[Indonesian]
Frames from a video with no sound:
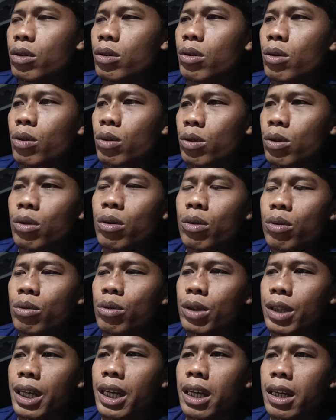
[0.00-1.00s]
kerutu
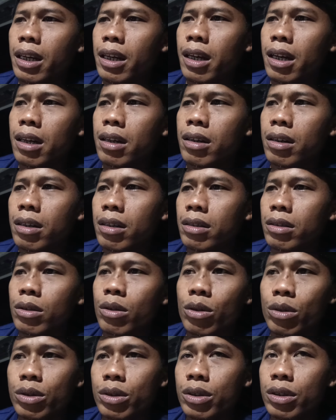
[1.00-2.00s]
rutin ya
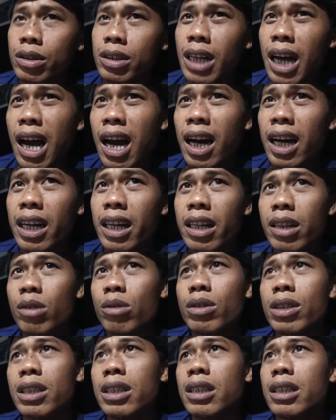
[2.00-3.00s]
terus jangkrik
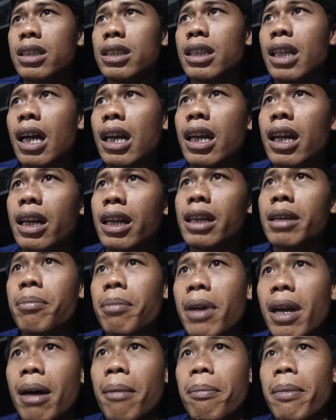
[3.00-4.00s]
itu di standarnya di
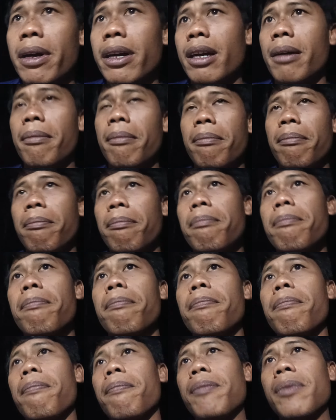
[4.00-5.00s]
berapa ya hmm.
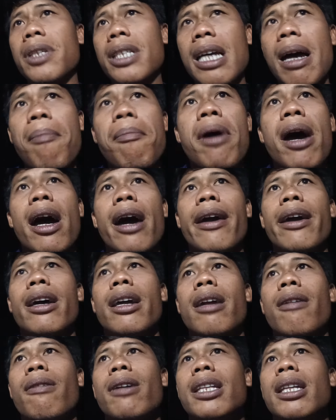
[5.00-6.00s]
sama
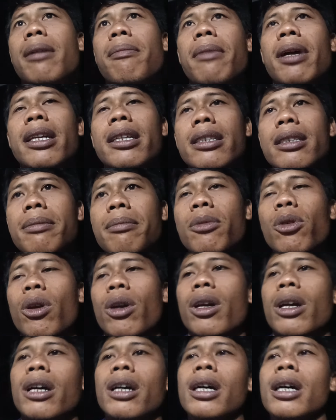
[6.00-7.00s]
kayak rawatan mandi
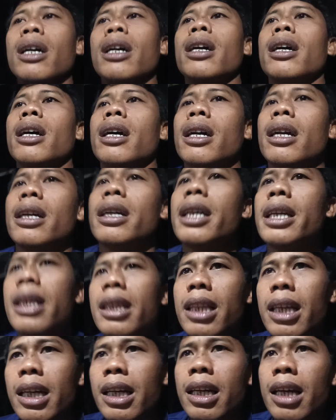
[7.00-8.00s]
jemur di
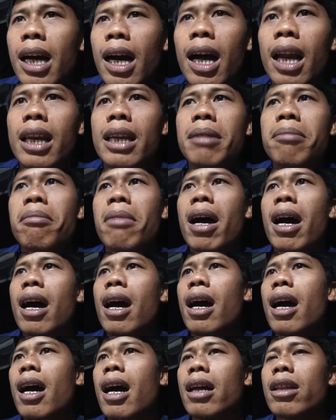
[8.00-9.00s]
35
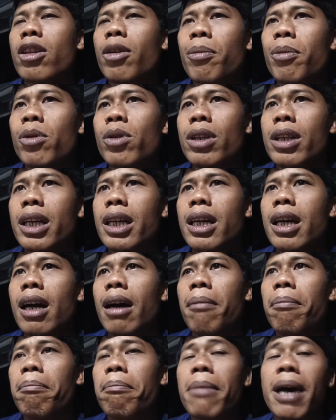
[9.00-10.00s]
ataupun
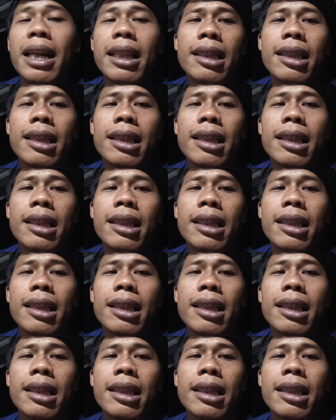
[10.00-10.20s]
34